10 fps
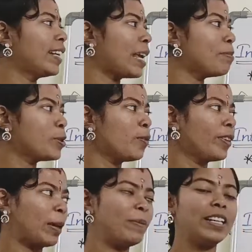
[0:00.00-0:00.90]
டைப்ஸ் ஆஃப்
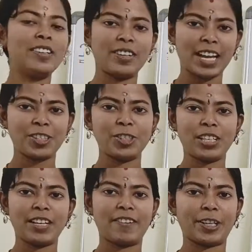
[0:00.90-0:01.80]
கெமிக்கல்
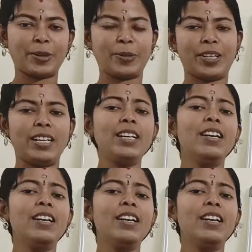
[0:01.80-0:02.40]
ரியாக்ஷனில் வரக்கூடிய